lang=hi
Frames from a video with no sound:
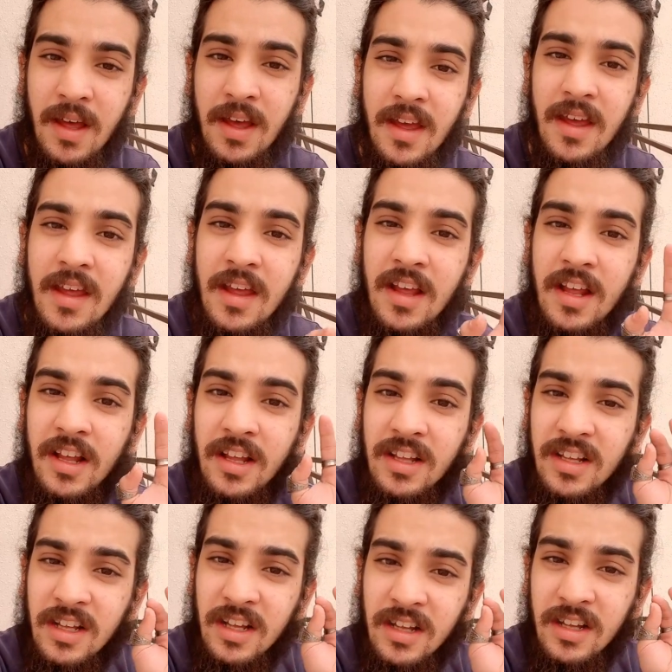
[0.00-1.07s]
है
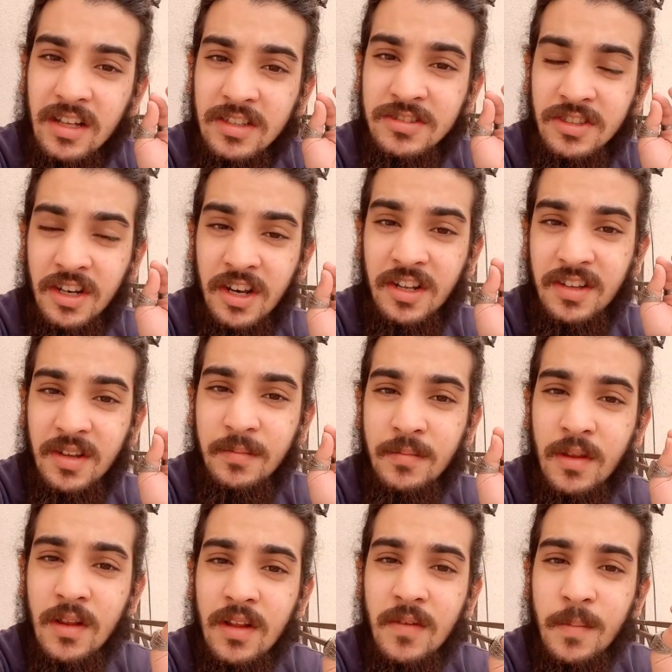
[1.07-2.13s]
जर्नलिज्म
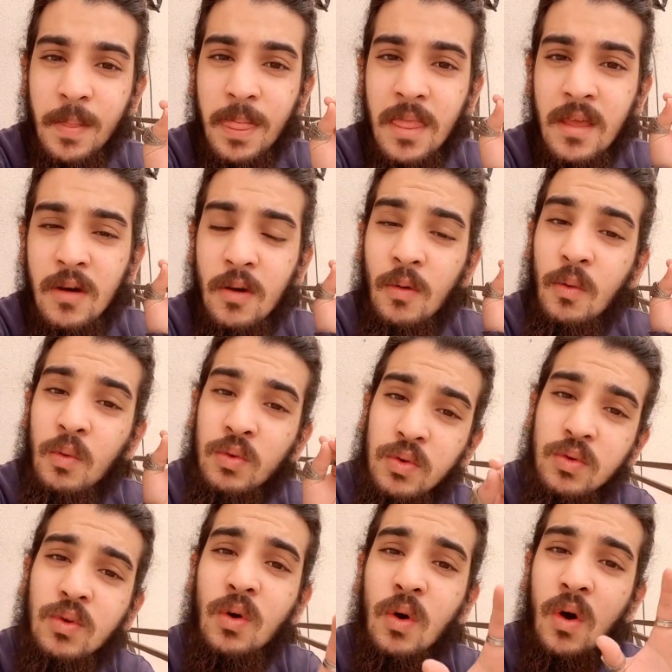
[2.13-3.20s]

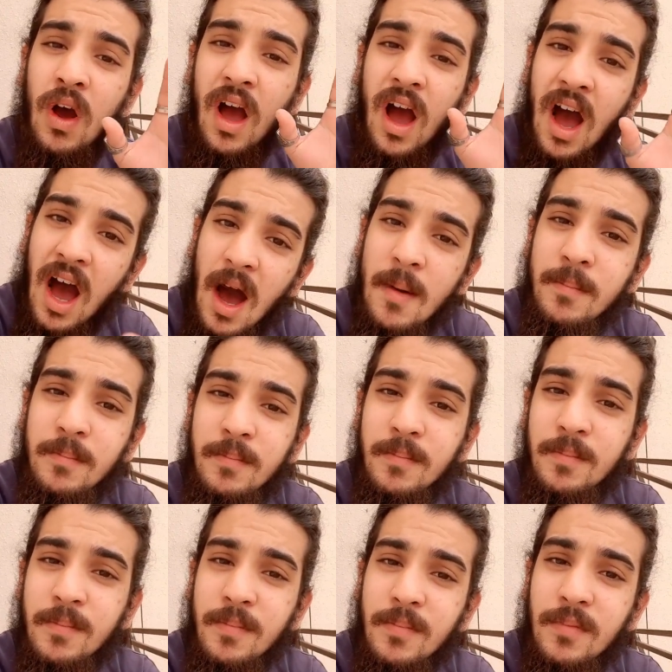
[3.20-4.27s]
उसको आप
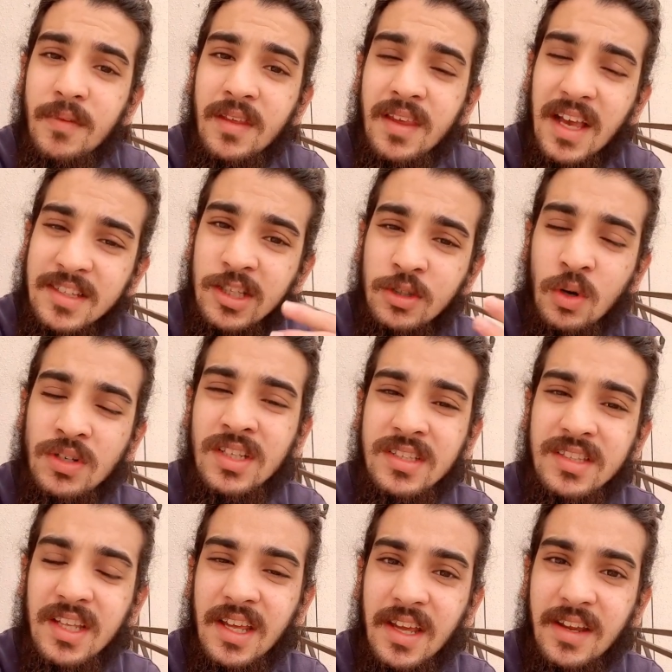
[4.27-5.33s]
कैसे छोड़
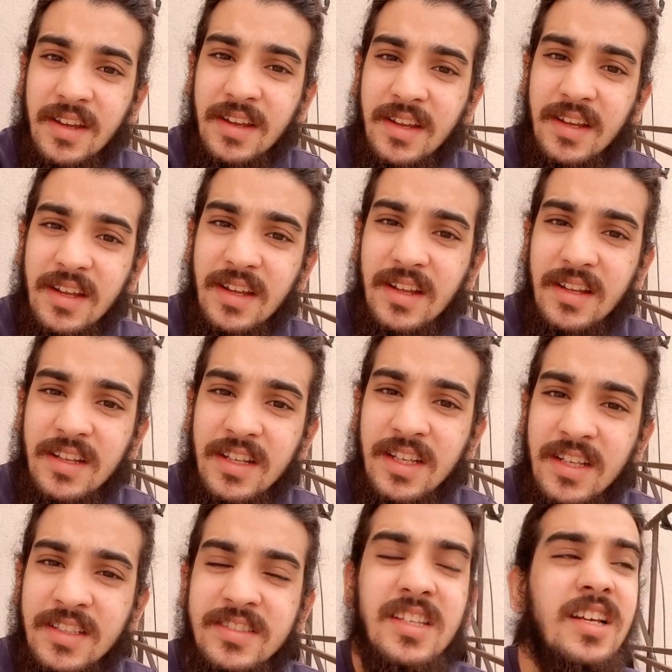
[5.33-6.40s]
सकते हैं
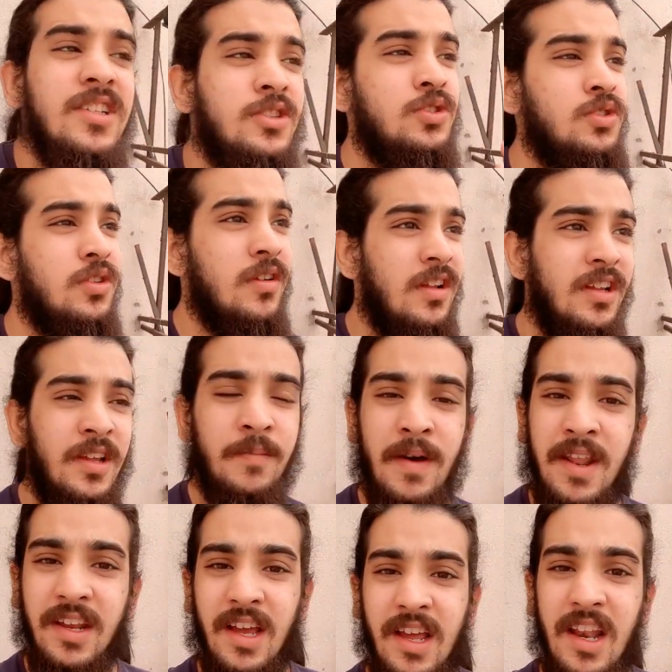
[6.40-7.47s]
क्या
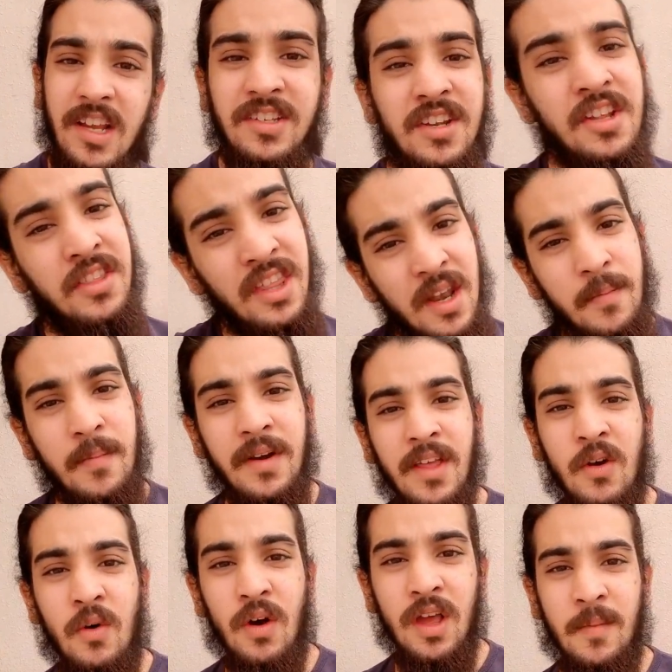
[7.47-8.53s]
अमेरिका के इलेक्शन इतने बड़े
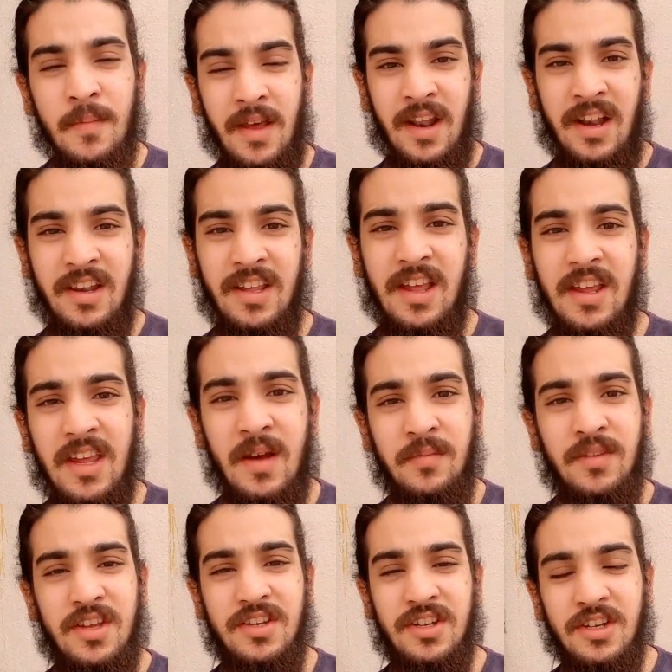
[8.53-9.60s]
हो गए हमारे लिए कि
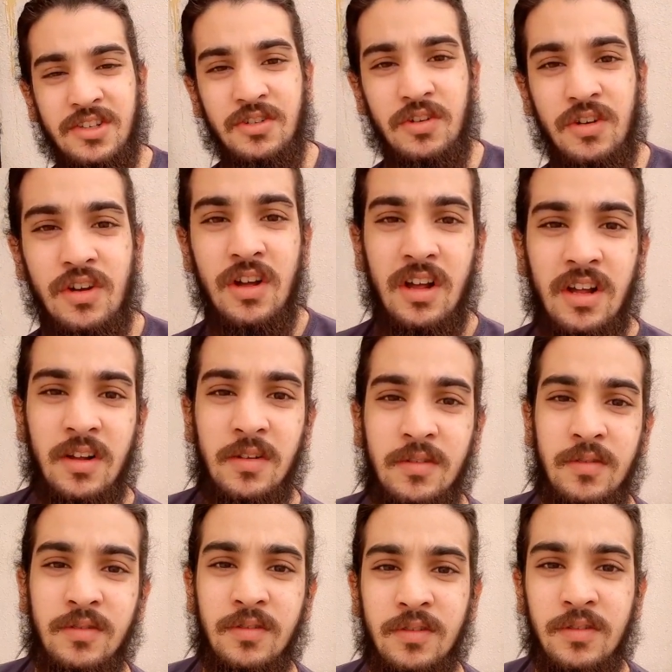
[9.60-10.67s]
हम देश के जो
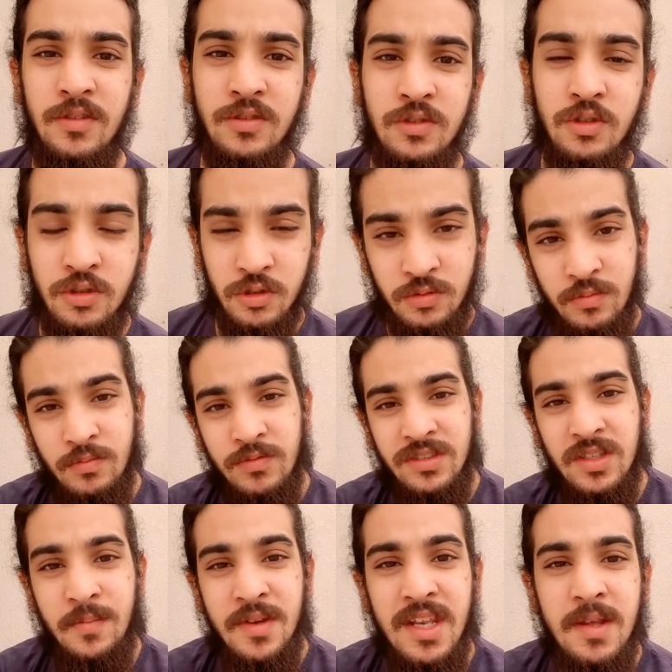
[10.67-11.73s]
जो
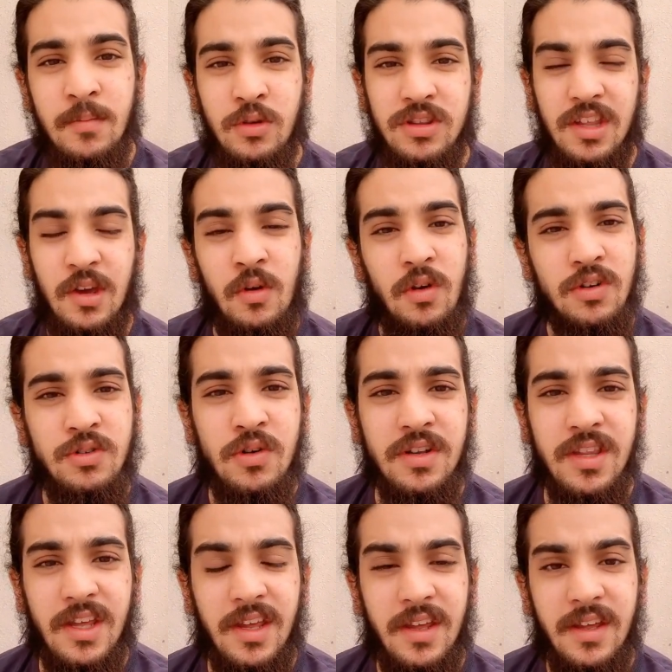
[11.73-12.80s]
ज़मीनी मुद्दे हैं उनको छोड़
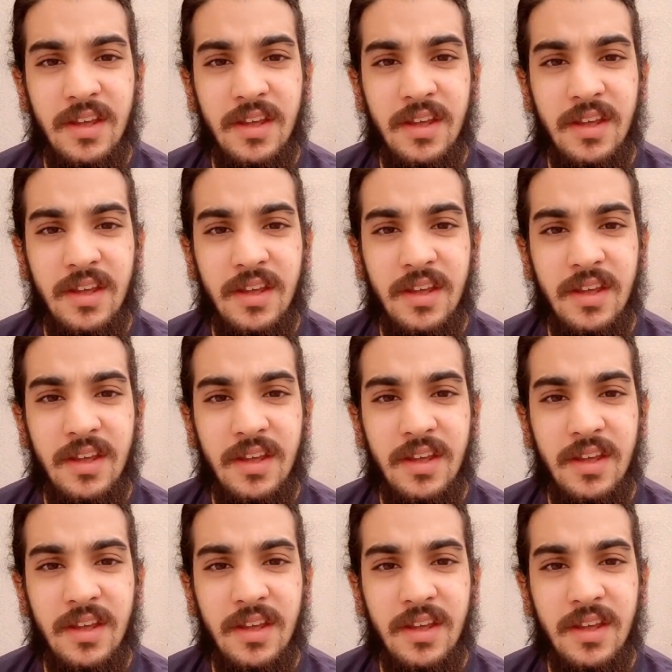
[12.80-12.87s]
दें